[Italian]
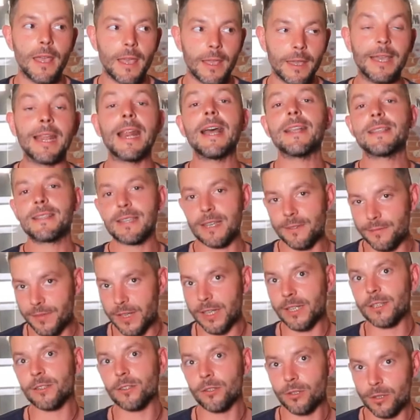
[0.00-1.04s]
Grazie a
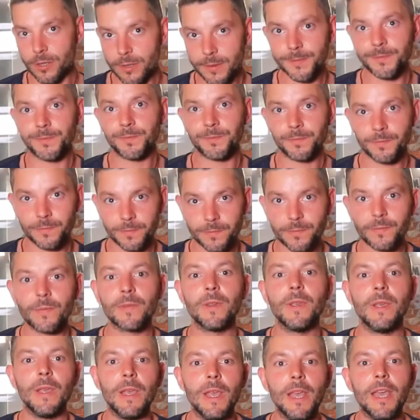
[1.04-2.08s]
Victor.
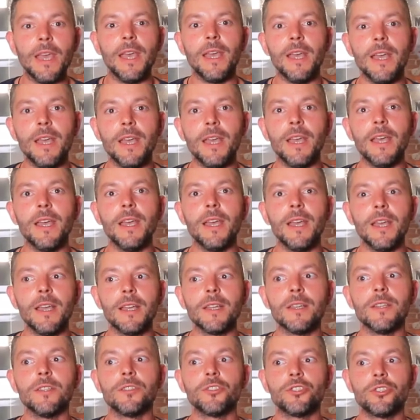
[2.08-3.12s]

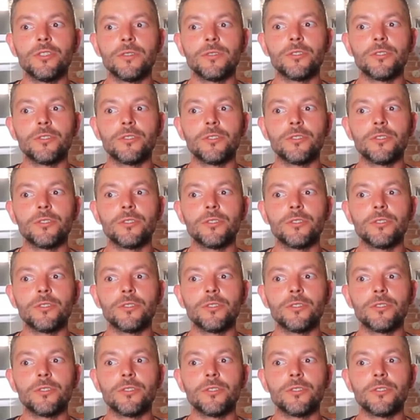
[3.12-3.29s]
Eh,